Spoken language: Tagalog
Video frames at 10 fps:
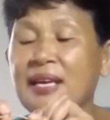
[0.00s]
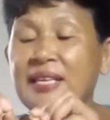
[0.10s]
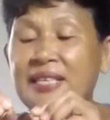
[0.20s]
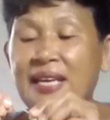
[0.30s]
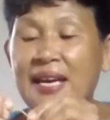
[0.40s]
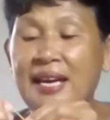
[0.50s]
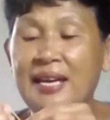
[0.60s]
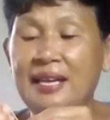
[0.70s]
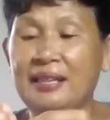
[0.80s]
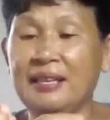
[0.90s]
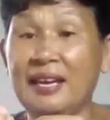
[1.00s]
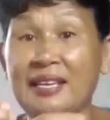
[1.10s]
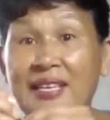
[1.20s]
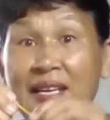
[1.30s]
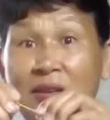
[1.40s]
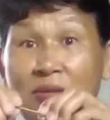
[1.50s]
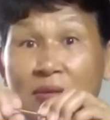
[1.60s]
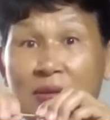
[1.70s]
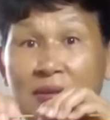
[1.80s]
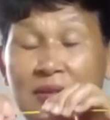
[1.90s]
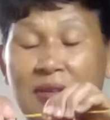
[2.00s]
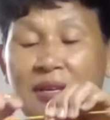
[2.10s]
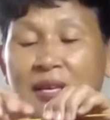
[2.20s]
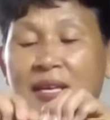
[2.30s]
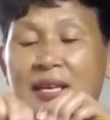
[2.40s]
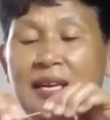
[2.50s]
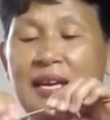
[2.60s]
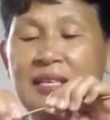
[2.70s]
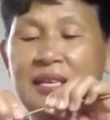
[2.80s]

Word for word: Ganyan, no? Oh. Ganyan siya.